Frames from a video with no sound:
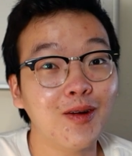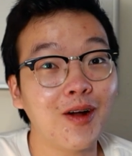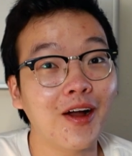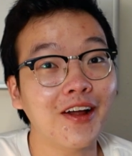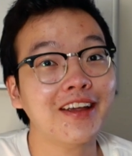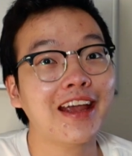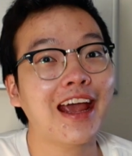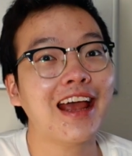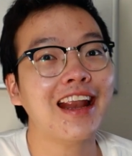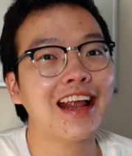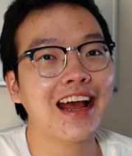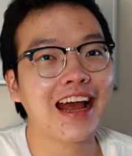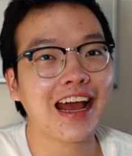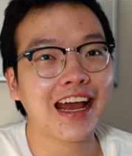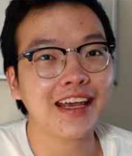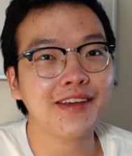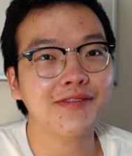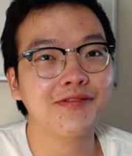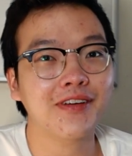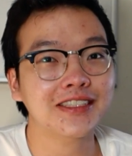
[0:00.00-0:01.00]
câu hỏi khá là
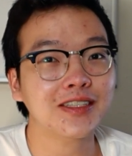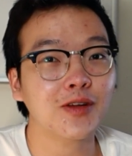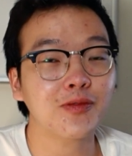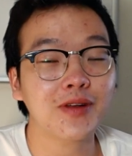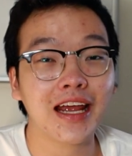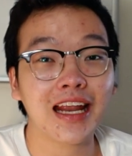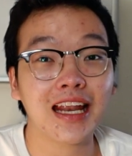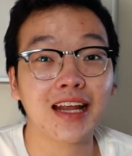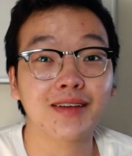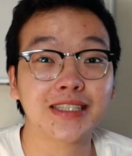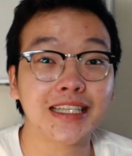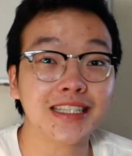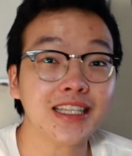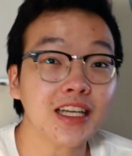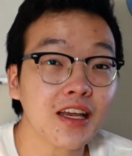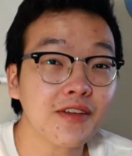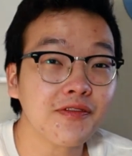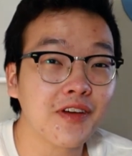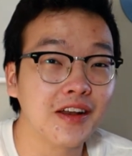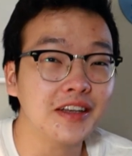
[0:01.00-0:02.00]
hay và sau đây là sẽ
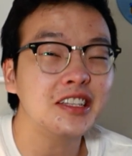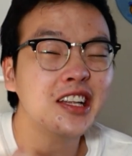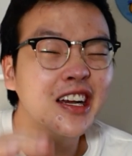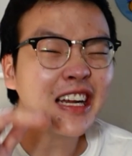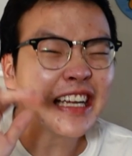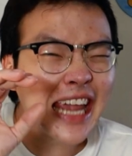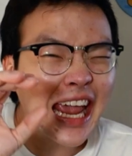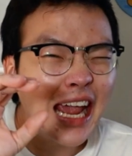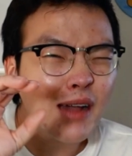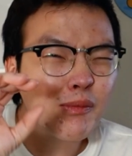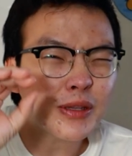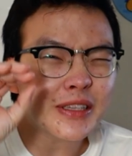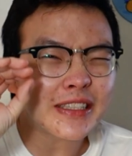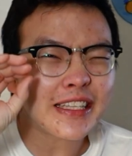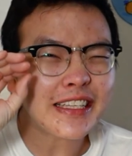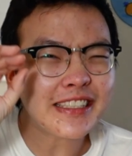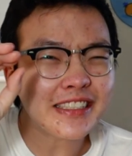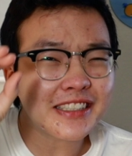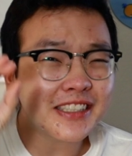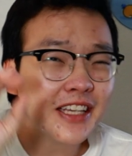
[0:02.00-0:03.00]
tới cái phần nâng cao một
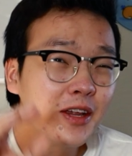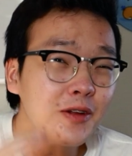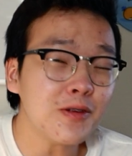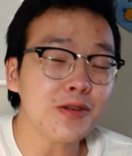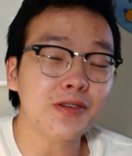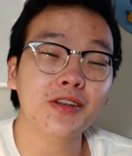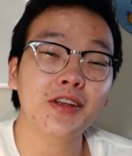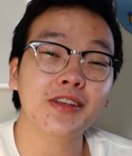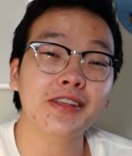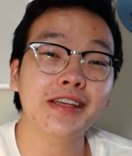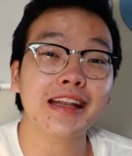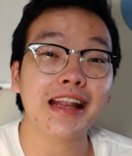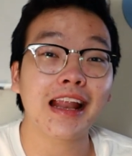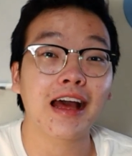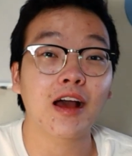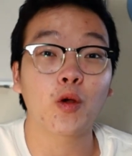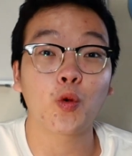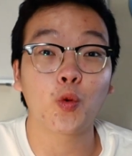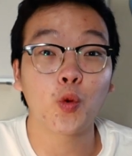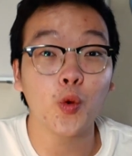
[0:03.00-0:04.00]
tí xíu đó chính
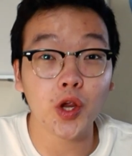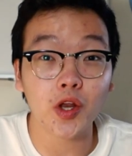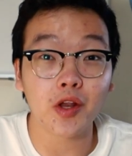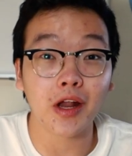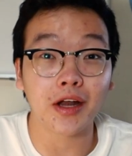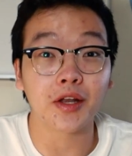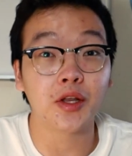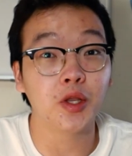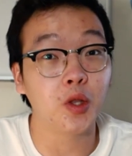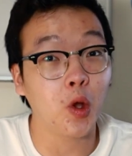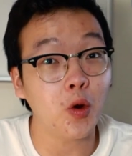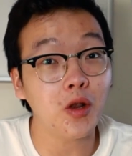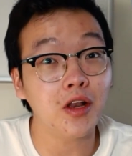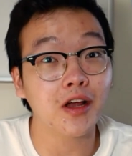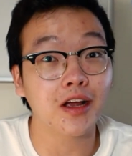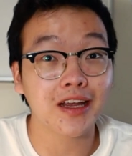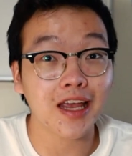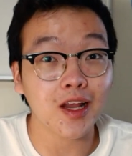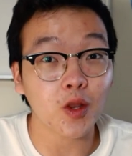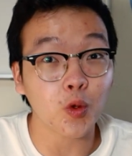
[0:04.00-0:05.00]
là quy luật nỗ
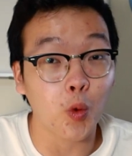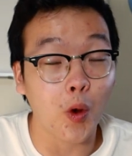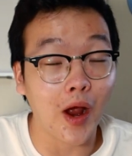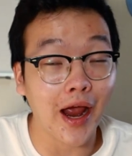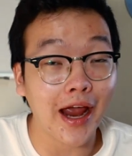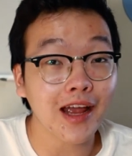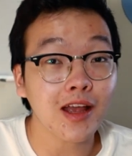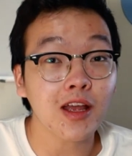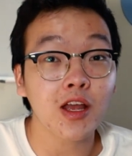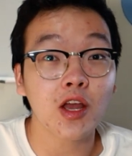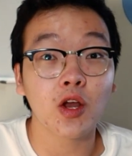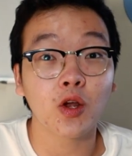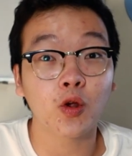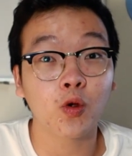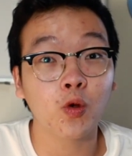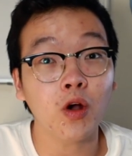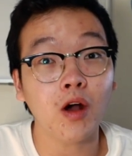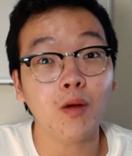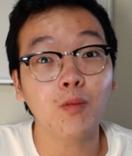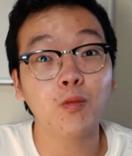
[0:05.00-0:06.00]
lực kết quả
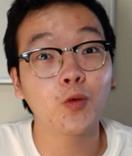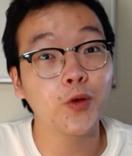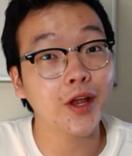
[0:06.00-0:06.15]
của ông